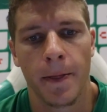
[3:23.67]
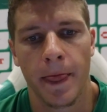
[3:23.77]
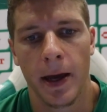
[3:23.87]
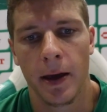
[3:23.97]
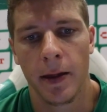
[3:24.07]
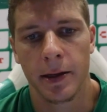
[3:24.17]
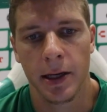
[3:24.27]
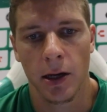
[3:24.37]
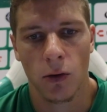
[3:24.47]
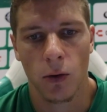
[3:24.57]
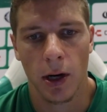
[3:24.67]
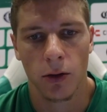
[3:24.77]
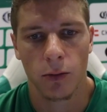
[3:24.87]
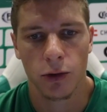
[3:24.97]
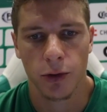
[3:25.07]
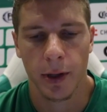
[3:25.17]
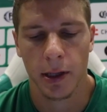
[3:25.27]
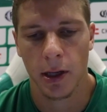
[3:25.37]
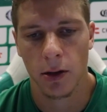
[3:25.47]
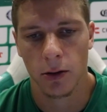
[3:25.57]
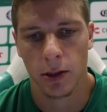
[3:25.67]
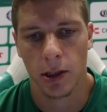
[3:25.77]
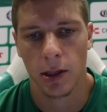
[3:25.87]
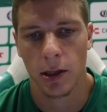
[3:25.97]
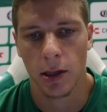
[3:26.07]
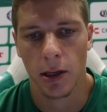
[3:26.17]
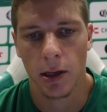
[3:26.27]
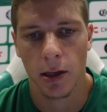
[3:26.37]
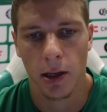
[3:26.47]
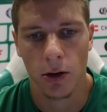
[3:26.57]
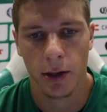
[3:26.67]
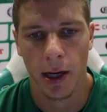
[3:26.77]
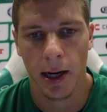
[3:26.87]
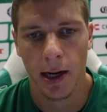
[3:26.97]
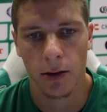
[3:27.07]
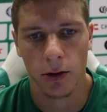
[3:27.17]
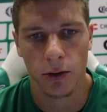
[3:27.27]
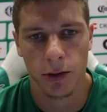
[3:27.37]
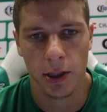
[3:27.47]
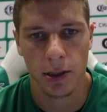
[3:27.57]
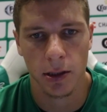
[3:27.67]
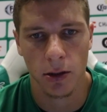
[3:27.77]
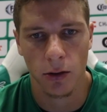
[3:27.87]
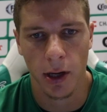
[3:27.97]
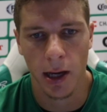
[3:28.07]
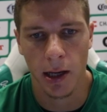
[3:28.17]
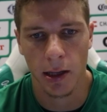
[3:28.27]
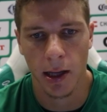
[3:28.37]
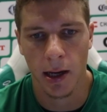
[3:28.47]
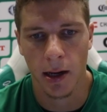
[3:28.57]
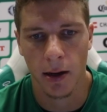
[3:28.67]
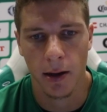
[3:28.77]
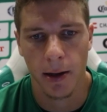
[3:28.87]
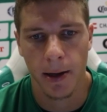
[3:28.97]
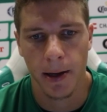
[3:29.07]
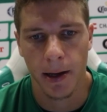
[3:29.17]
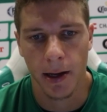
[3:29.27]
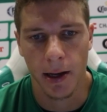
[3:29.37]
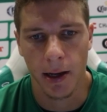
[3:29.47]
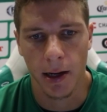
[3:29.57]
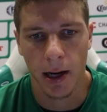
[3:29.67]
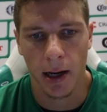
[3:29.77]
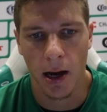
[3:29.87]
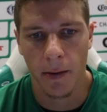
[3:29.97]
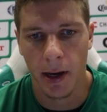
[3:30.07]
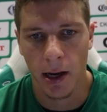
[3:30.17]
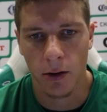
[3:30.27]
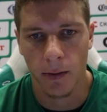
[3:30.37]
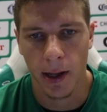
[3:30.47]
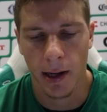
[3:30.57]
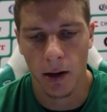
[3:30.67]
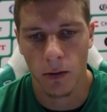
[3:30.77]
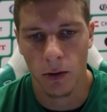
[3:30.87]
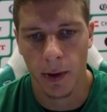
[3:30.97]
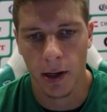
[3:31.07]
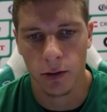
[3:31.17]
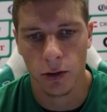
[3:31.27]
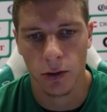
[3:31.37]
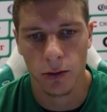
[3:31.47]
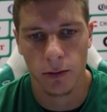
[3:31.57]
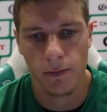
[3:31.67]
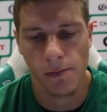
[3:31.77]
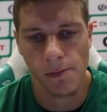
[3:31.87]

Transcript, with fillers: de, seguir jugando muchos partidos y, lo está agarrando. Entonces creo que ahí está eh, la clave que él nos va a dar el juego para nosotros.